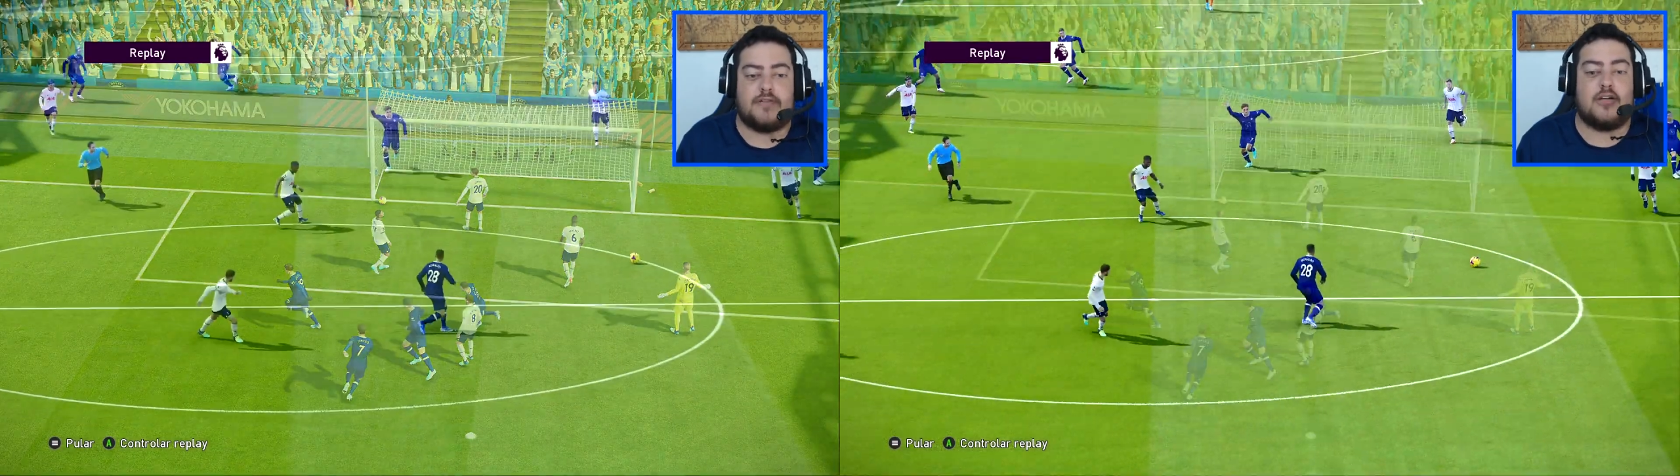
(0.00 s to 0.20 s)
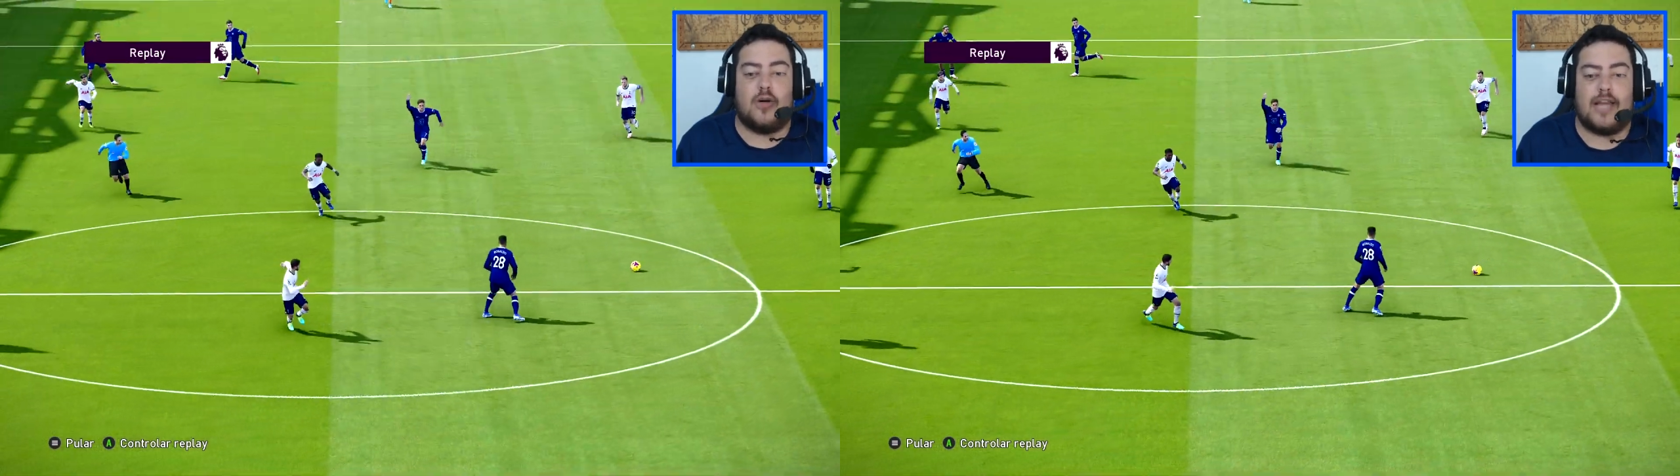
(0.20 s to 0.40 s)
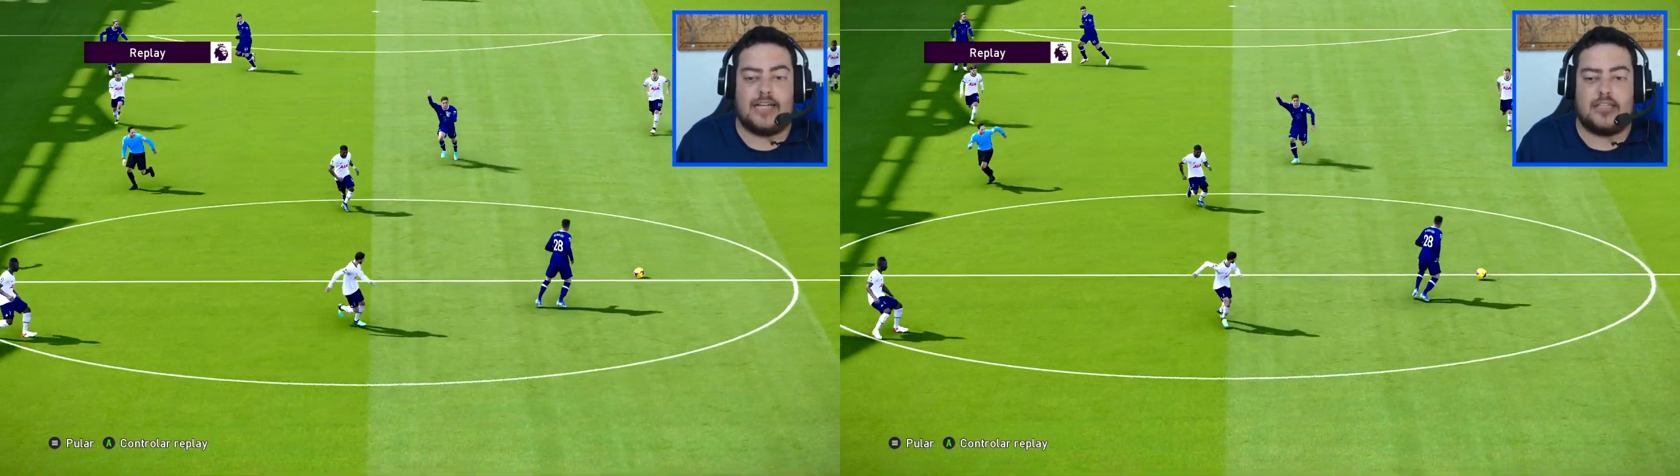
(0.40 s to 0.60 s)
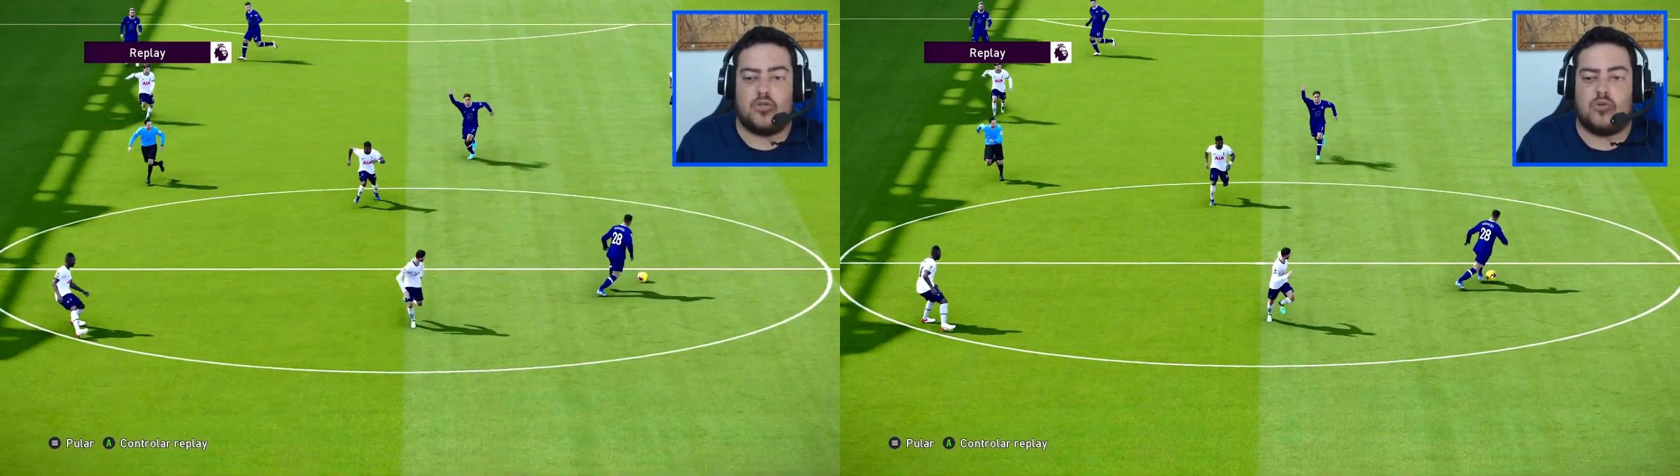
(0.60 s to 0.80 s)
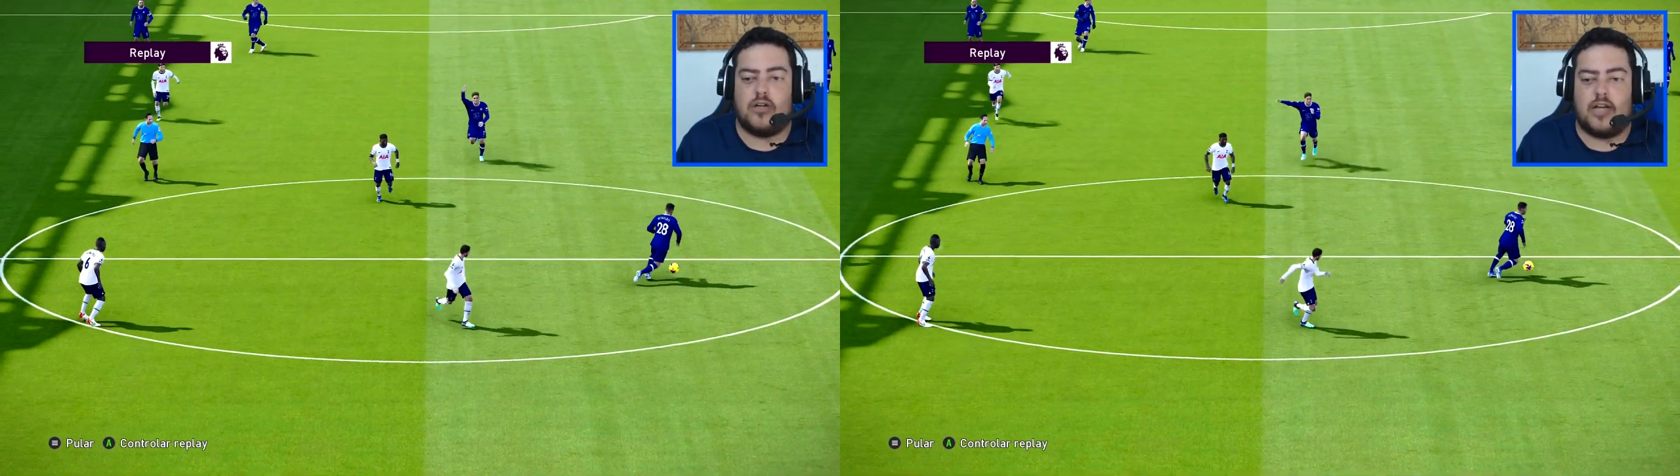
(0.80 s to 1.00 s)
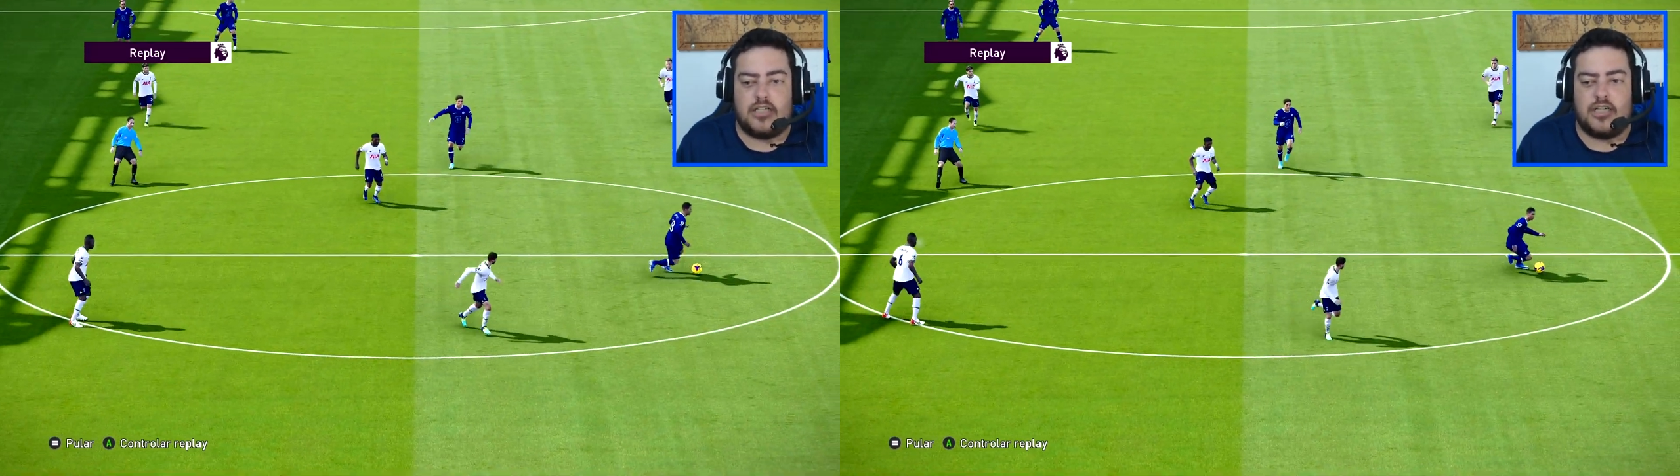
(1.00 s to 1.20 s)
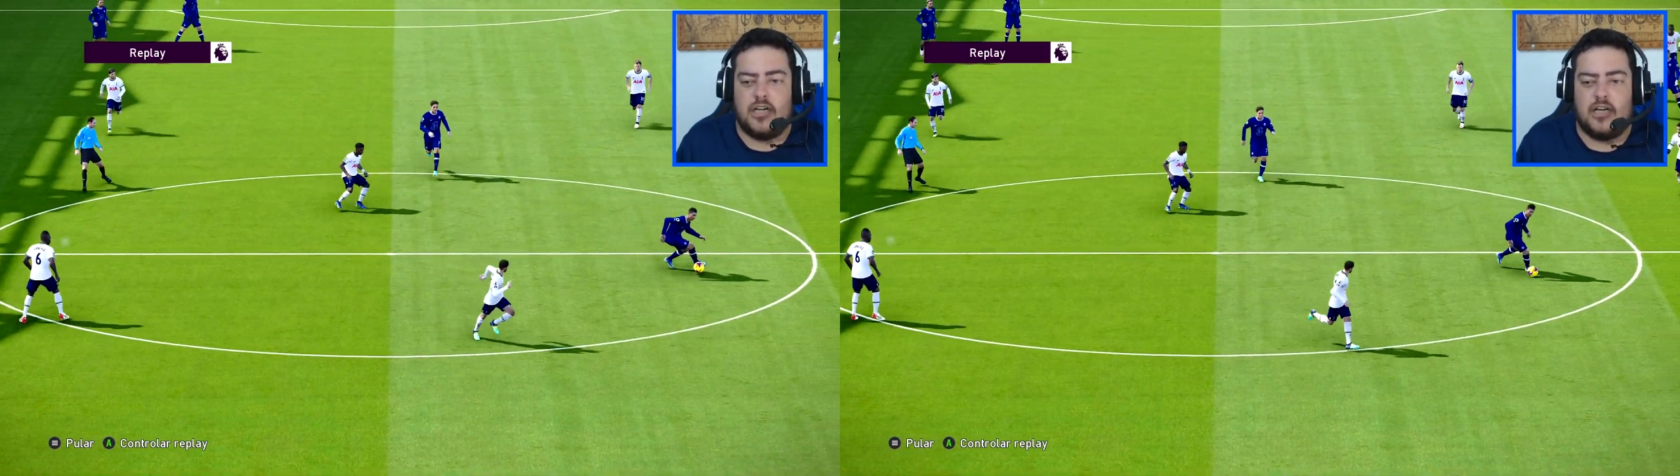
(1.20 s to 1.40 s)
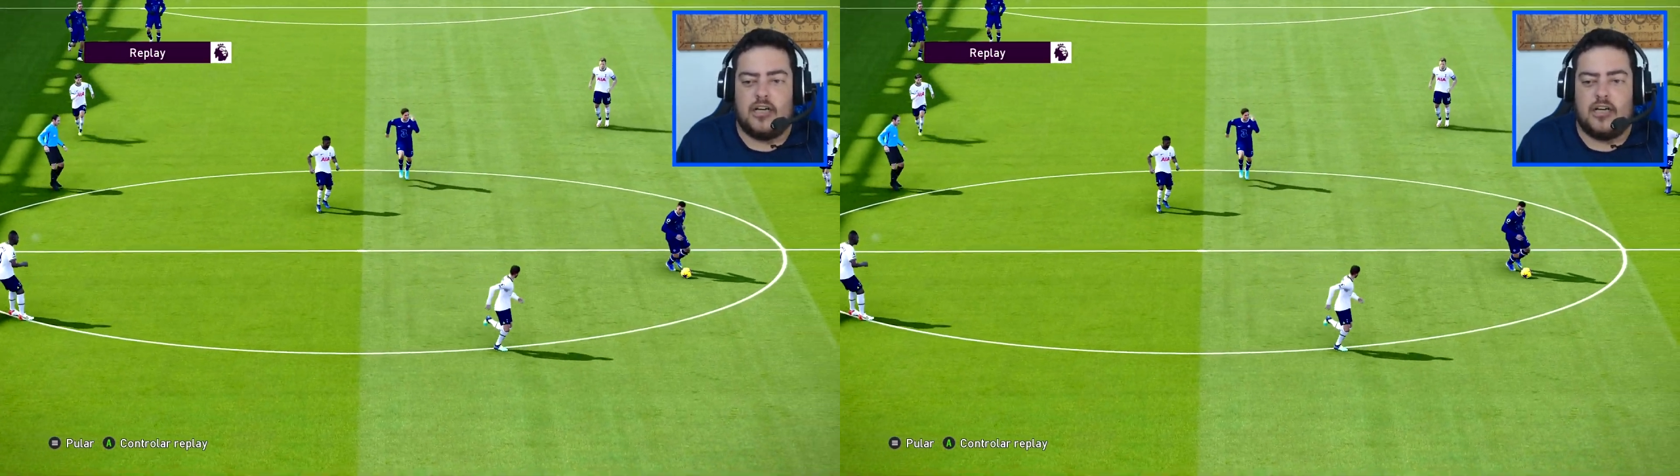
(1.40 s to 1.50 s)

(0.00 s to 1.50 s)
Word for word: fazer golaço em jogo grande.